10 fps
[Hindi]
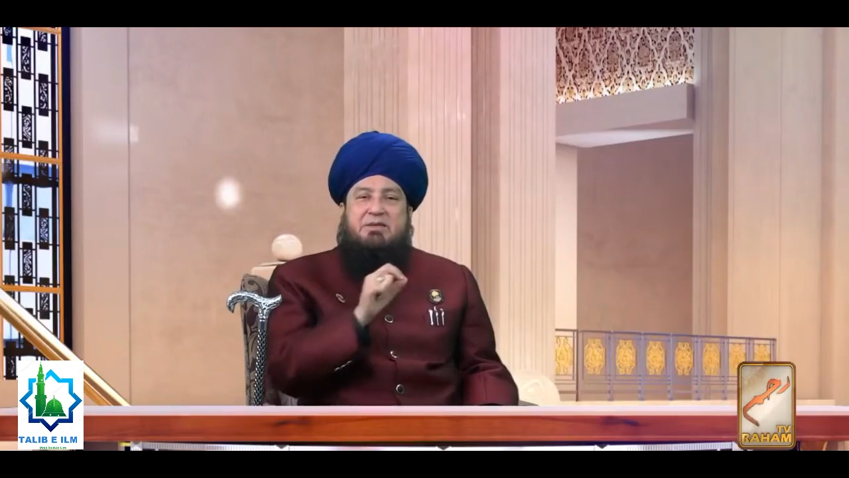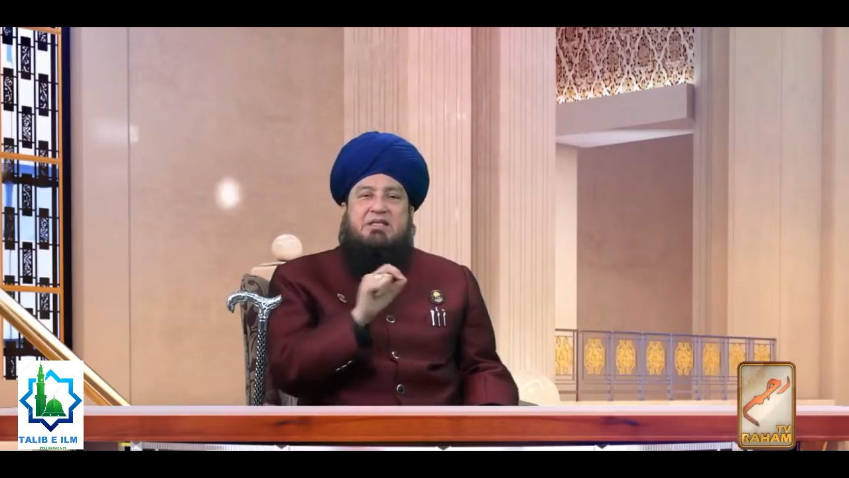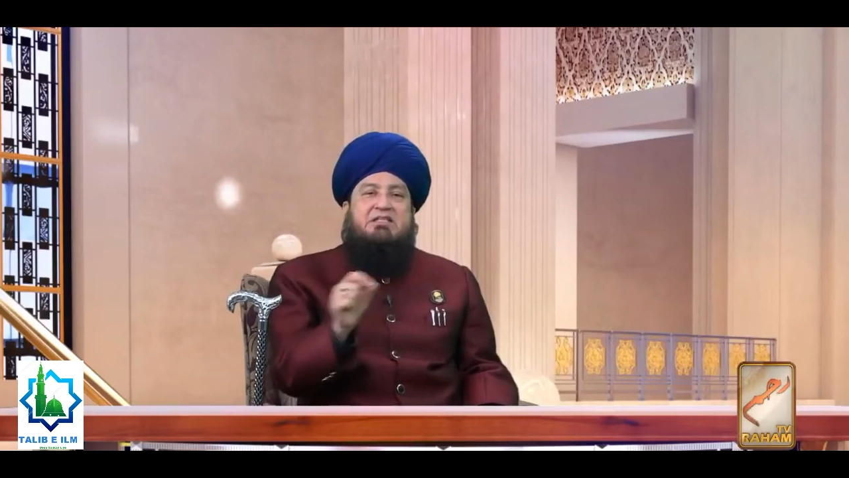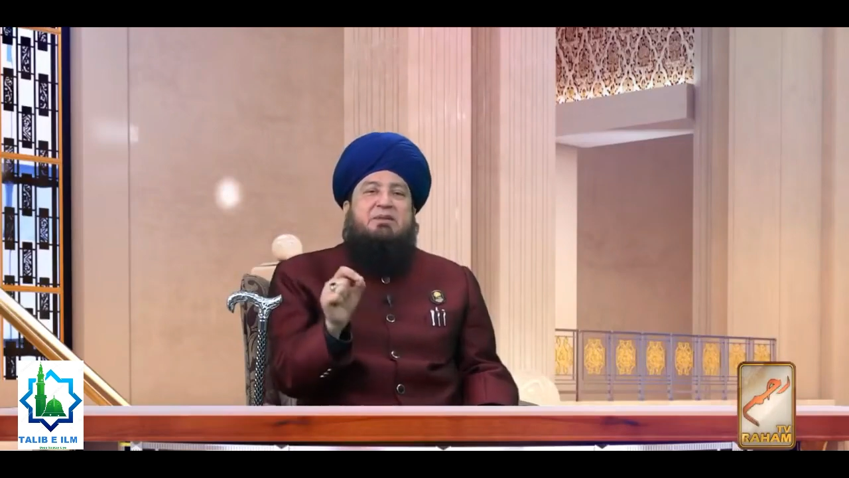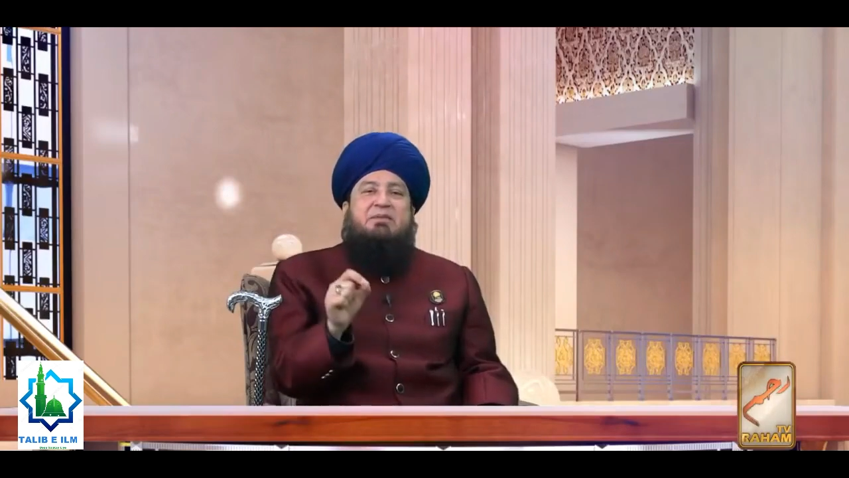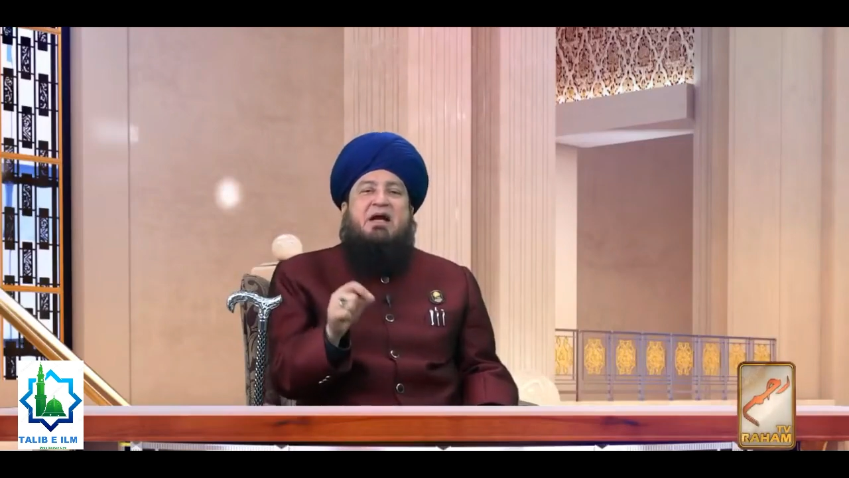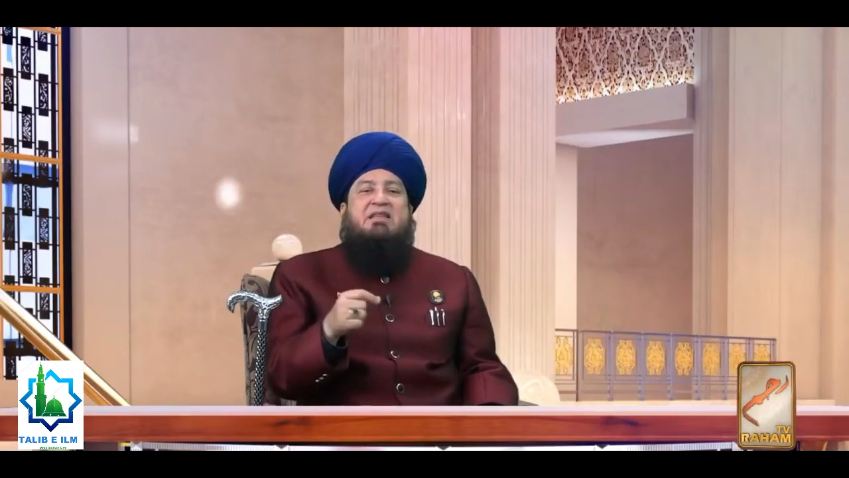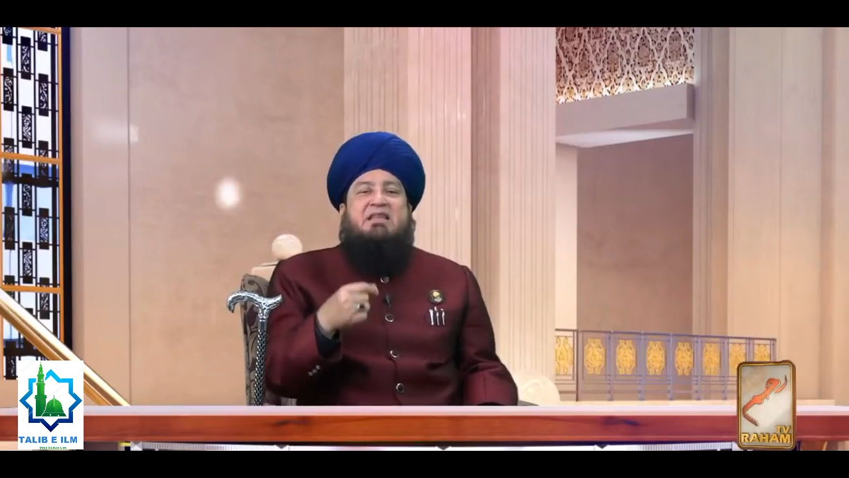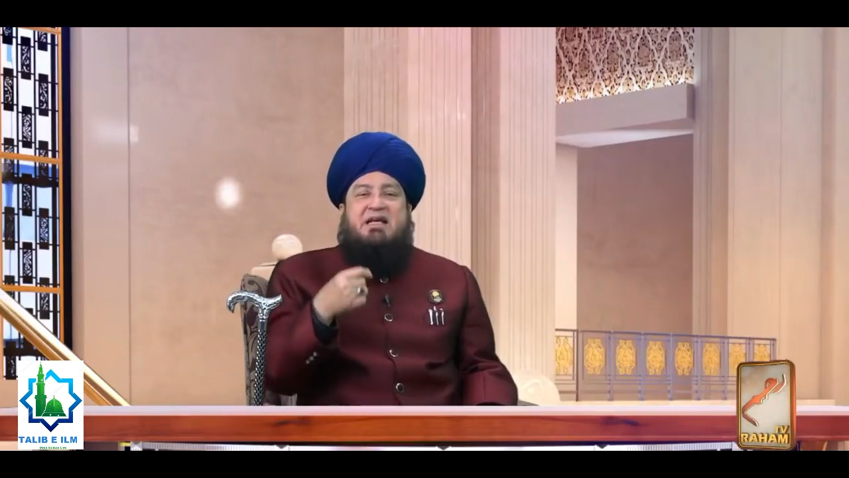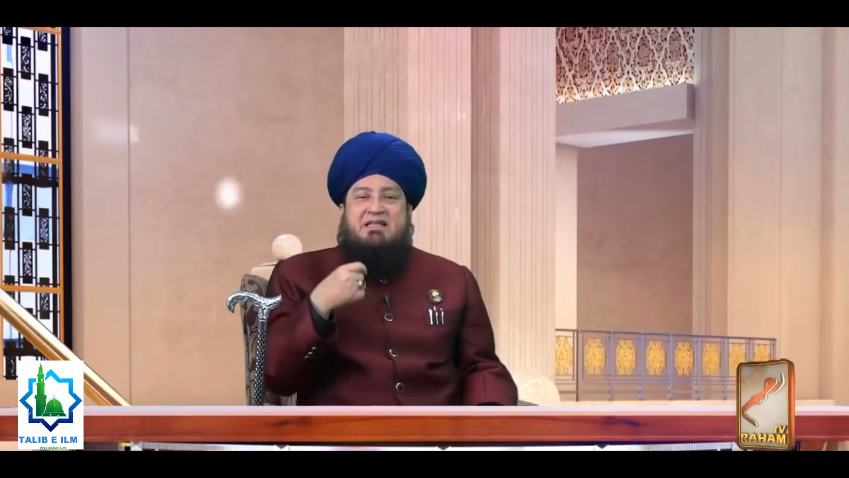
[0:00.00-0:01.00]
भी किस्म
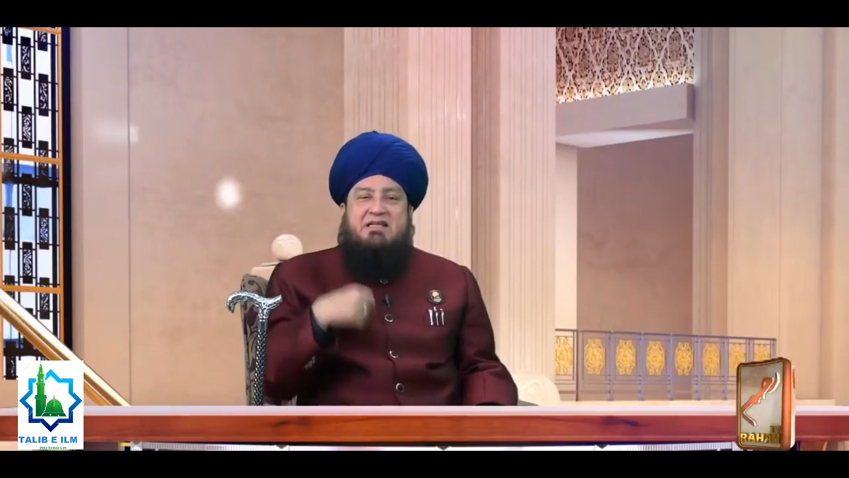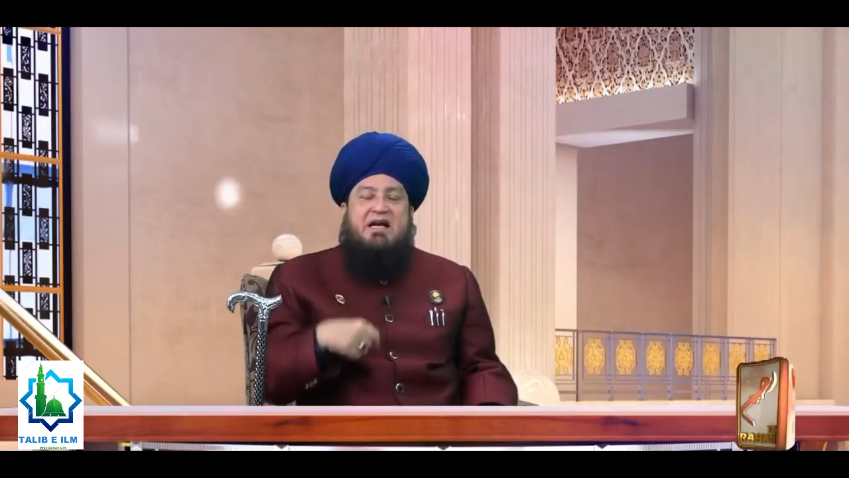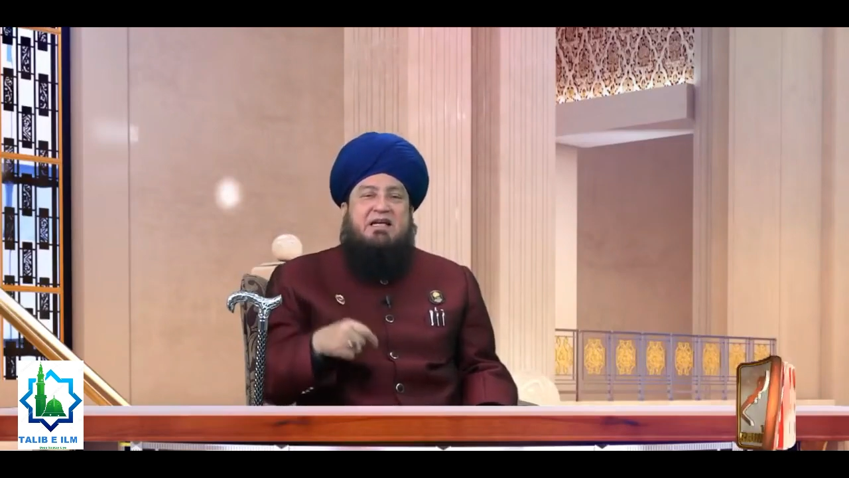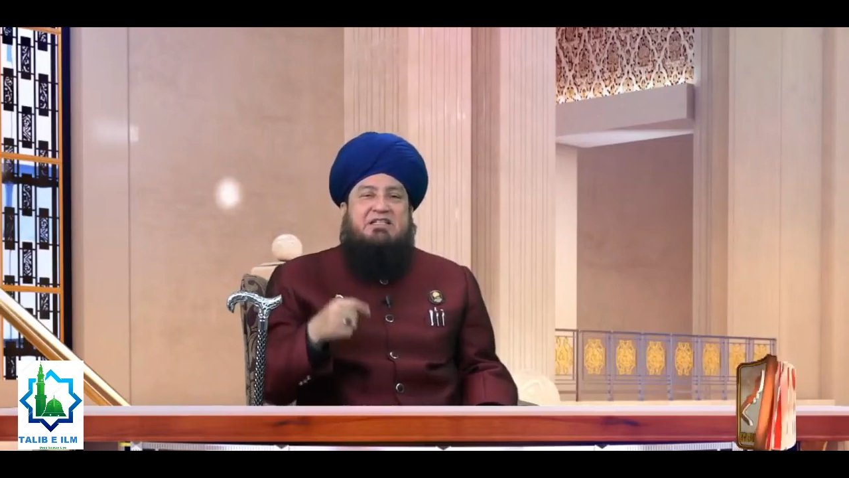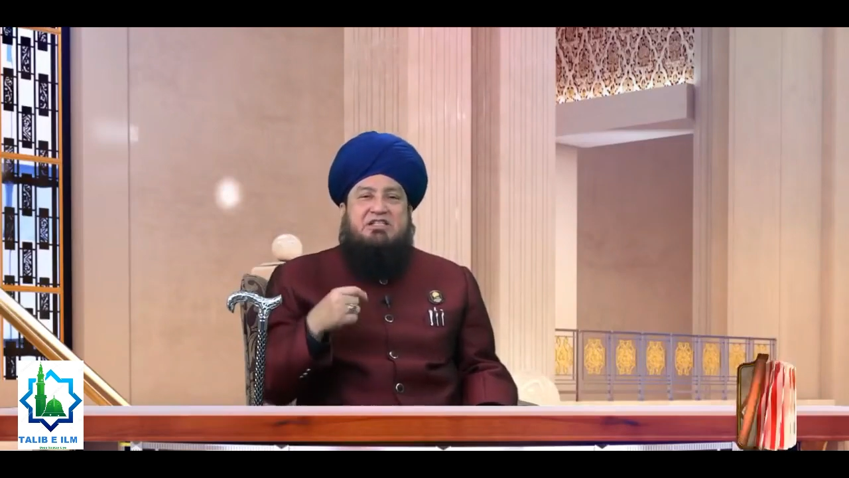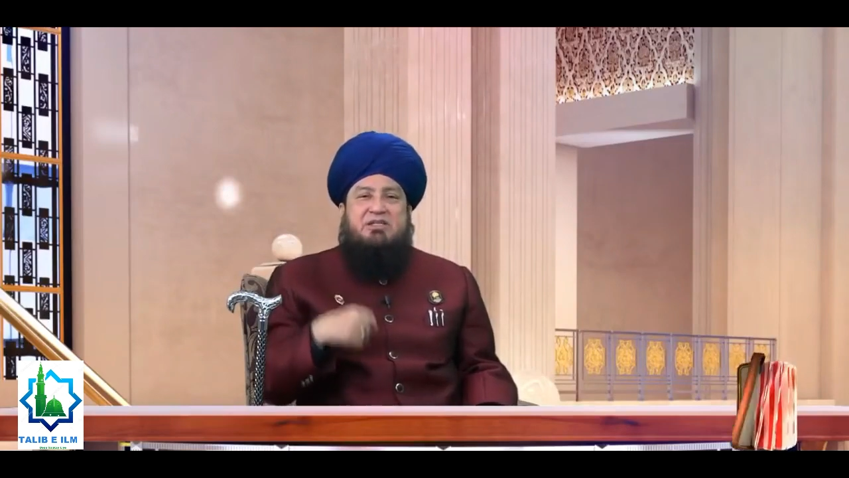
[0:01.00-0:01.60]
का दर्द का